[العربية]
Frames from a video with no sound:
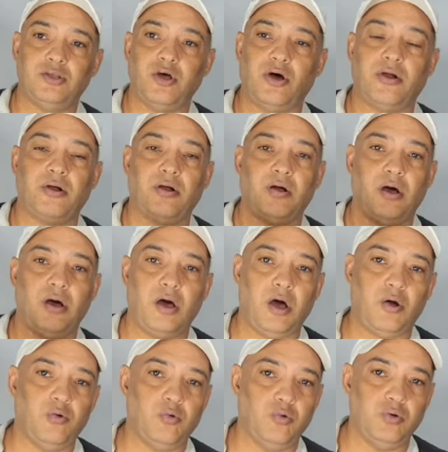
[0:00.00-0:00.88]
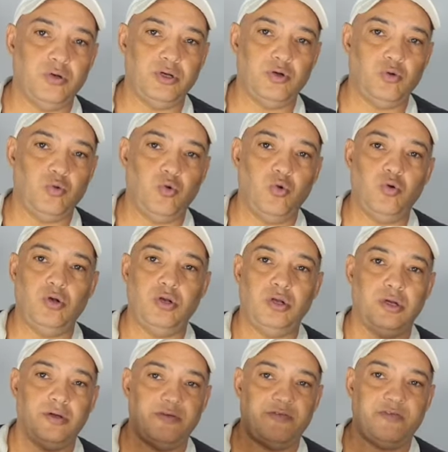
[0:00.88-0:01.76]
درجة أو
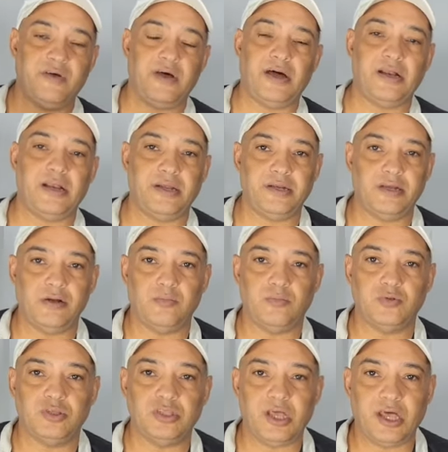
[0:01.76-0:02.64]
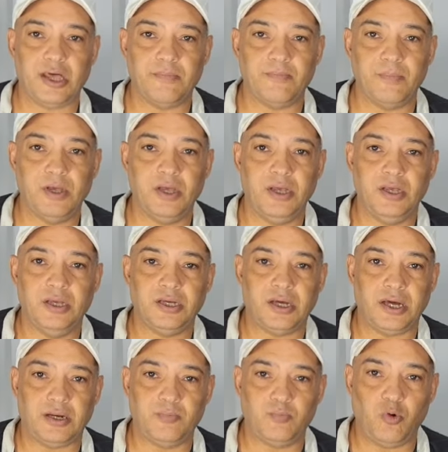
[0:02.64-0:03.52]
نقول فعلا المنتخب
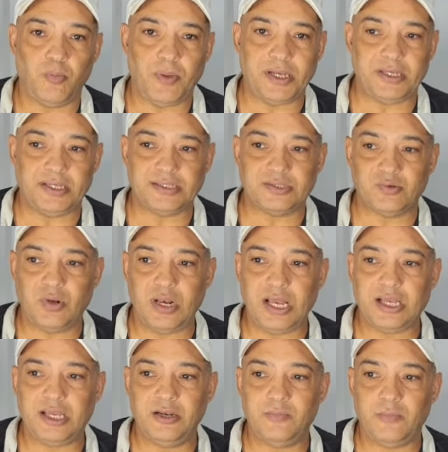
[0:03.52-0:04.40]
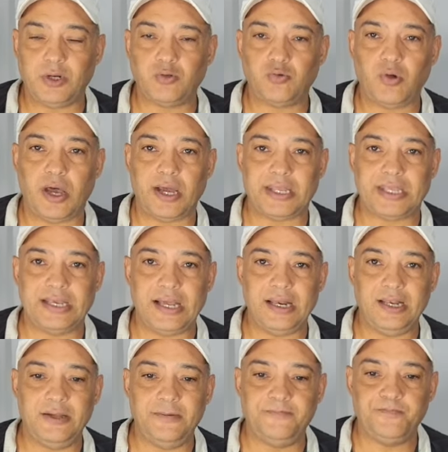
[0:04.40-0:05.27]
كان مميز ولكن برضو
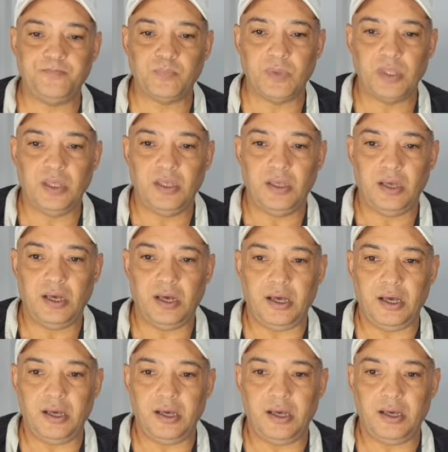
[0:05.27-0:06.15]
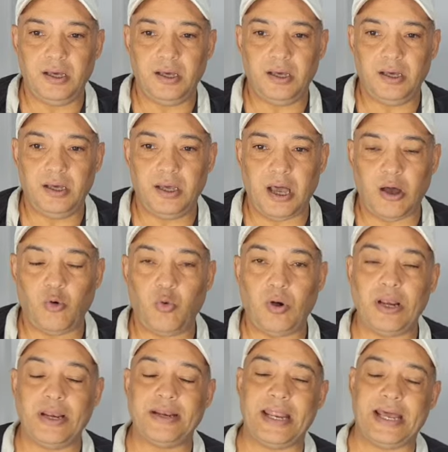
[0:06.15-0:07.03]
هتكلم آه،
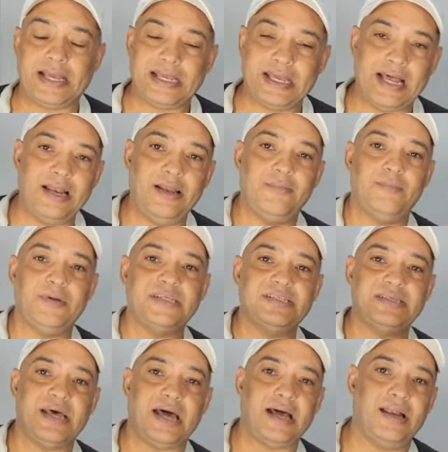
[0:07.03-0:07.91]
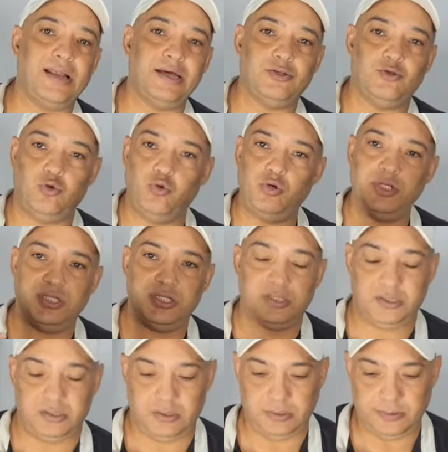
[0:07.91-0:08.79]
أولا هتكلم بس على
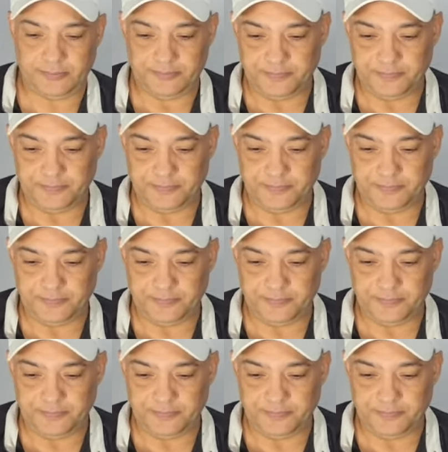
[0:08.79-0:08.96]
تونس